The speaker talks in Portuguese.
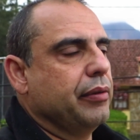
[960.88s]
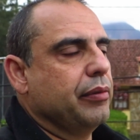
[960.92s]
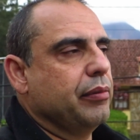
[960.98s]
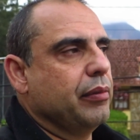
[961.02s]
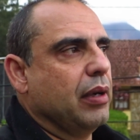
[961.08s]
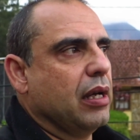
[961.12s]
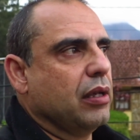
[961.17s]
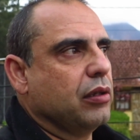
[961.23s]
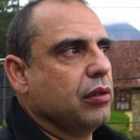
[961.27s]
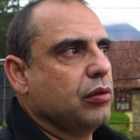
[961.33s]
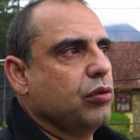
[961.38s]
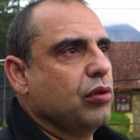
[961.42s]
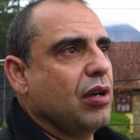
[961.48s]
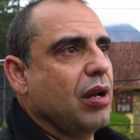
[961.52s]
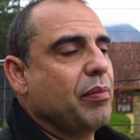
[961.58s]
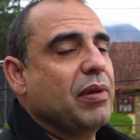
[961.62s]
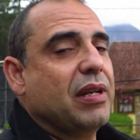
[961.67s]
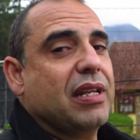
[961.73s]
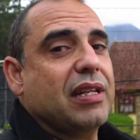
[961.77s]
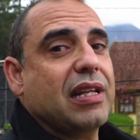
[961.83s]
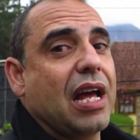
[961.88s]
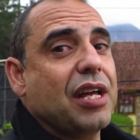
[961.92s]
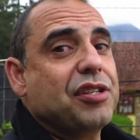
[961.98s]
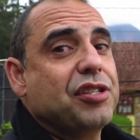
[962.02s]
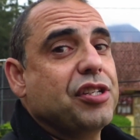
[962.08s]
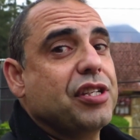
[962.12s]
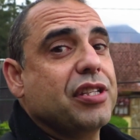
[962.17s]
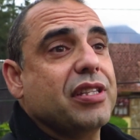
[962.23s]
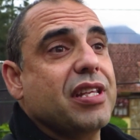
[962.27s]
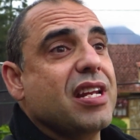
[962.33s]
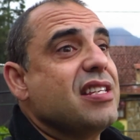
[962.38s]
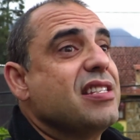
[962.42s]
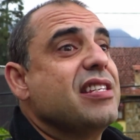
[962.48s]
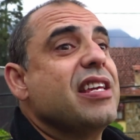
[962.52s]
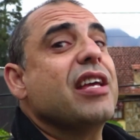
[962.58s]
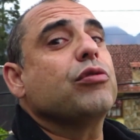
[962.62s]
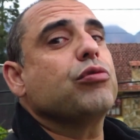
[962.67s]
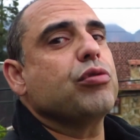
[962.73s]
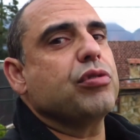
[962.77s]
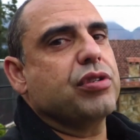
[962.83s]
uma durabilidade de
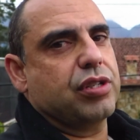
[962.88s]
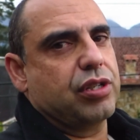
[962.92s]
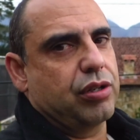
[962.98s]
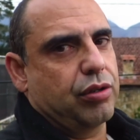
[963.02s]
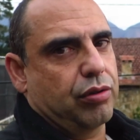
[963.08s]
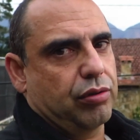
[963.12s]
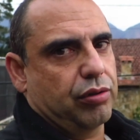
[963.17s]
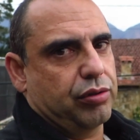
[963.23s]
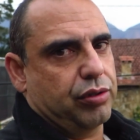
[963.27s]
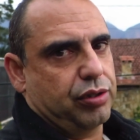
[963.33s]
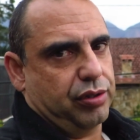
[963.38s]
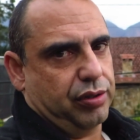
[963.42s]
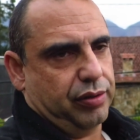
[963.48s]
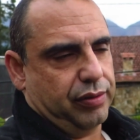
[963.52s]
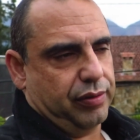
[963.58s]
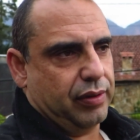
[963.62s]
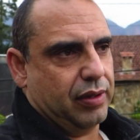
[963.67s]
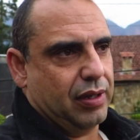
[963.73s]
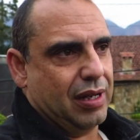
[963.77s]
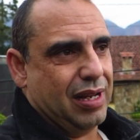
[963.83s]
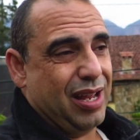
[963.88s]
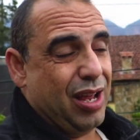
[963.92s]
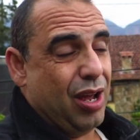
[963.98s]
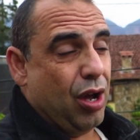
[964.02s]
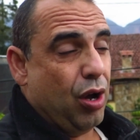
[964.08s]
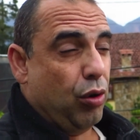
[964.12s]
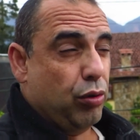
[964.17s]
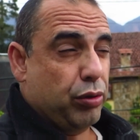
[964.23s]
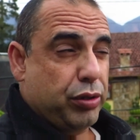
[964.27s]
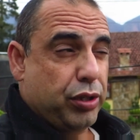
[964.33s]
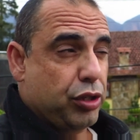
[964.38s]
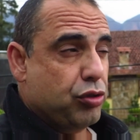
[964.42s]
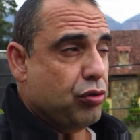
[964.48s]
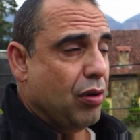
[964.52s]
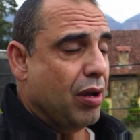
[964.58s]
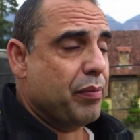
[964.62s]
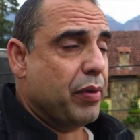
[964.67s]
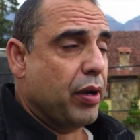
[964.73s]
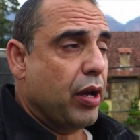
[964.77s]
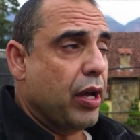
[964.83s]
300 ciclos, ou seja,
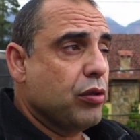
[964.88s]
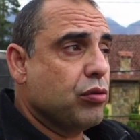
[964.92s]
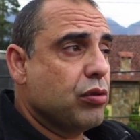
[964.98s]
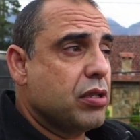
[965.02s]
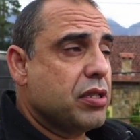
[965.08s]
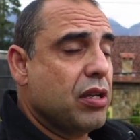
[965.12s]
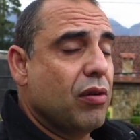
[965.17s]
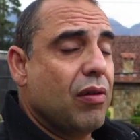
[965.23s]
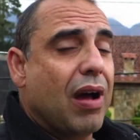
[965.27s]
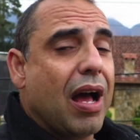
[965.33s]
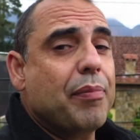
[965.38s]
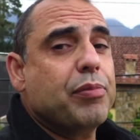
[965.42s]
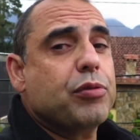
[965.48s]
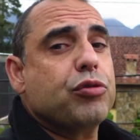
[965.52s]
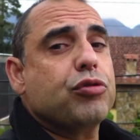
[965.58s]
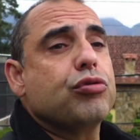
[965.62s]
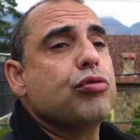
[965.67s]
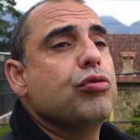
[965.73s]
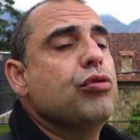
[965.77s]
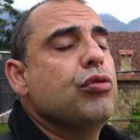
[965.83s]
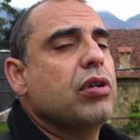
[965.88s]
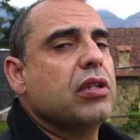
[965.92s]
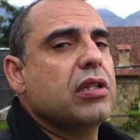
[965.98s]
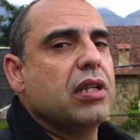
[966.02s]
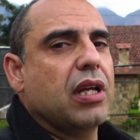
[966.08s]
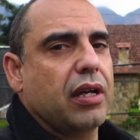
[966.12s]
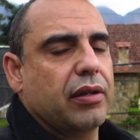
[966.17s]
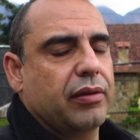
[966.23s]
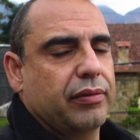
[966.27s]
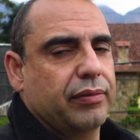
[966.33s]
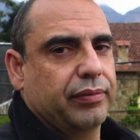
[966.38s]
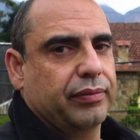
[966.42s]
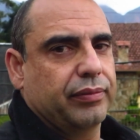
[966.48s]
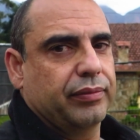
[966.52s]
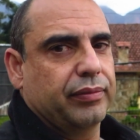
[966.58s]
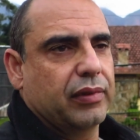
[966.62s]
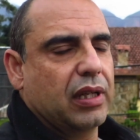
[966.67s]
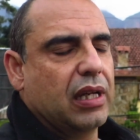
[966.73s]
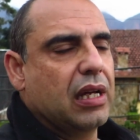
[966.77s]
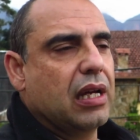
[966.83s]
uma redução absurda
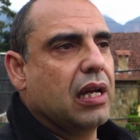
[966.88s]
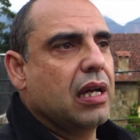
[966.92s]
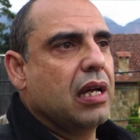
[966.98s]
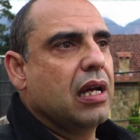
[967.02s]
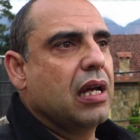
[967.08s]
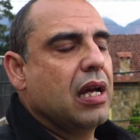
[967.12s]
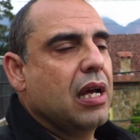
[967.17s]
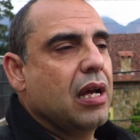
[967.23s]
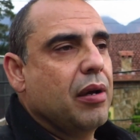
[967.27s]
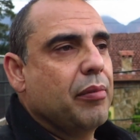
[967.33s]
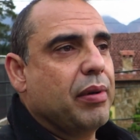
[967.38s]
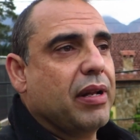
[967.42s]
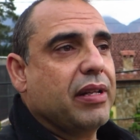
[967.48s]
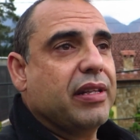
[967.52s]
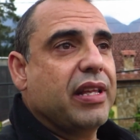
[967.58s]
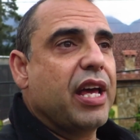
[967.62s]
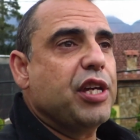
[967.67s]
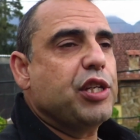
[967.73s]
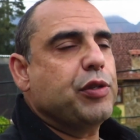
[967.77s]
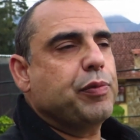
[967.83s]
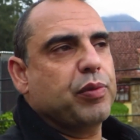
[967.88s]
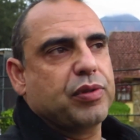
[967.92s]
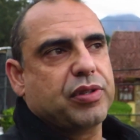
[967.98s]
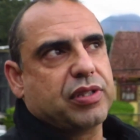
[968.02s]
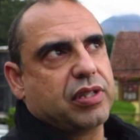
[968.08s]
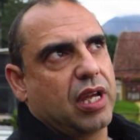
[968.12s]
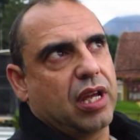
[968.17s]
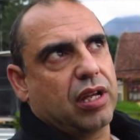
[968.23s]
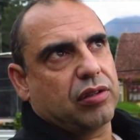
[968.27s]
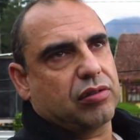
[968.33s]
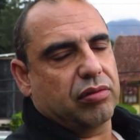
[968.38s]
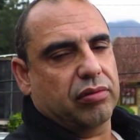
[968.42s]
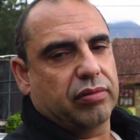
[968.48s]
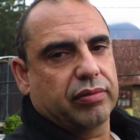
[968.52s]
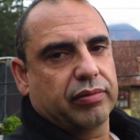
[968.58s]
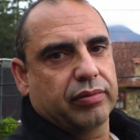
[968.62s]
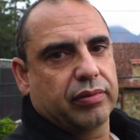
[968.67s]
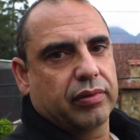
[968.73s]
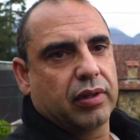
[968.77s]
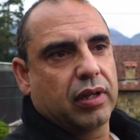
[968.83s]
né, para 10%
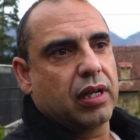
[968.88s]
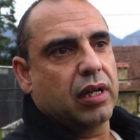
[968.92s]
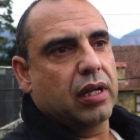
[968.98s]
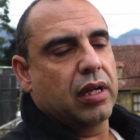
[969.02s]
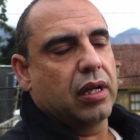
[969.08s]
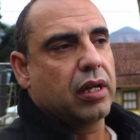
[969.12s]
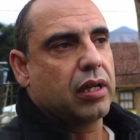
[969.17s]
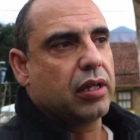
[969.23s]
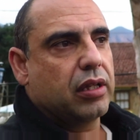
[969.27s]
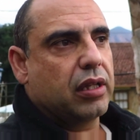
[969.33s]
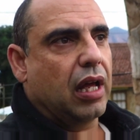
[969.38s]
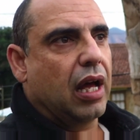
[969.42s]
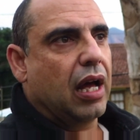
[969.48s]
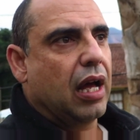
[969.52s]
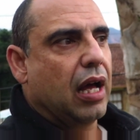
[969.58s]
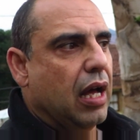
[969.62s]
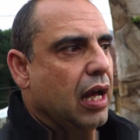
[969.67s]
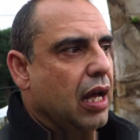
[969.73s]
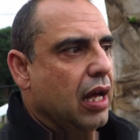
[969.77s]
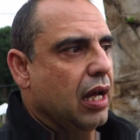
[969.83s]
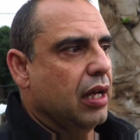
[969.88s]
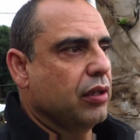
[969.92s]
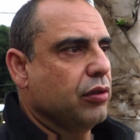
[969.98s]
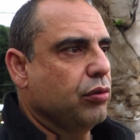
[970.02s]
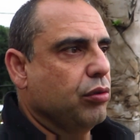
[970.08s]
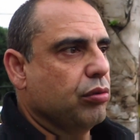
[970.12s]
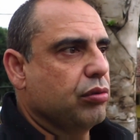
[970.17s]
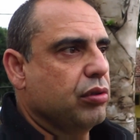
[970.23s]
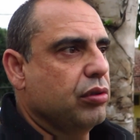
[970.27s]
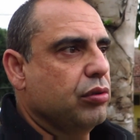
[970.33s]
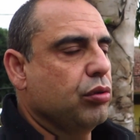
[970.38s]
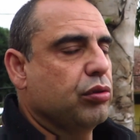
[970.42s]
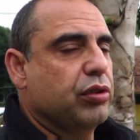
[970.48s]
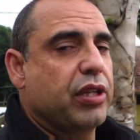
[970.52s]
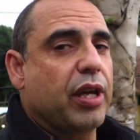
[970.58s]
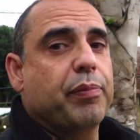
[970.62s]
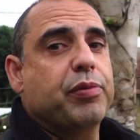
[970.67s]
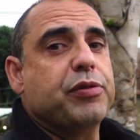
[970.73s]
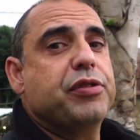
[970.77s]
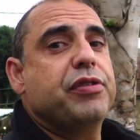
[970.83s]
da, do, do
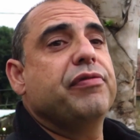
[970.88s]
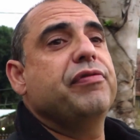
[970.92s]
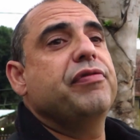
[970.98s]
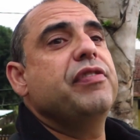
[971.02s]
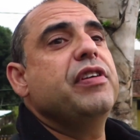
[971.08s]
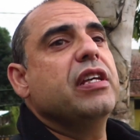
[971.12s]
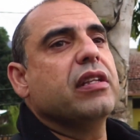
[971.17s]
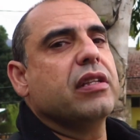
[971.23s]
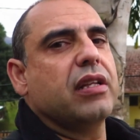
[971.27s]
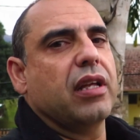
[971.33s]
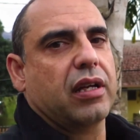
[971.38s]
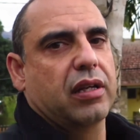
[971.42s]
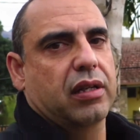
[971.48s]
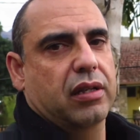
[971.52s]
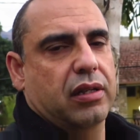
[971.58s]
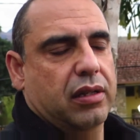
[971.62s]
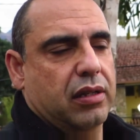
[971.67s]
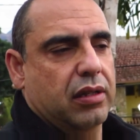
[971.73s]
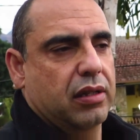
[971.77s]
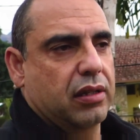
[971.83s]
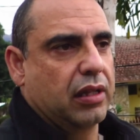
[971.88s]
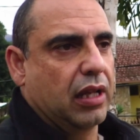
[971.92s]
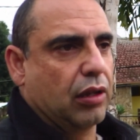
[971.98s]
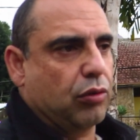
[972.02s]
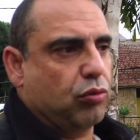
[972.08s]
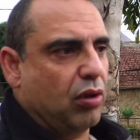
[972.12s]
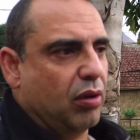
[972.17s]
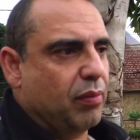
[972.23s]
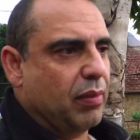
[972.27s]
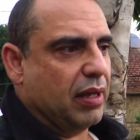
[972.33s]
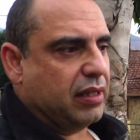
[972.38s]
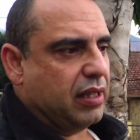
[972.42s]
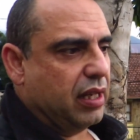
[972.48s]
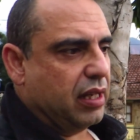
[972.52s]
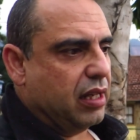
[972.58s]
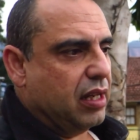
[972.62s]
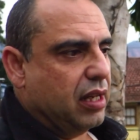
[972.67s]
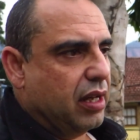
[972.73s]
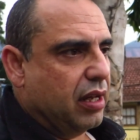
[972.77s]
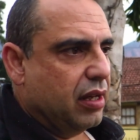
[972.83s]
tempo de vida da tua
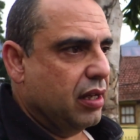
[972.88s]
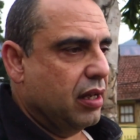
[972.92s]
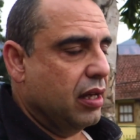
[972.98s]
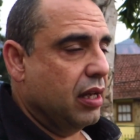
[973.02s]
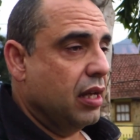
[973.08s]
bateria.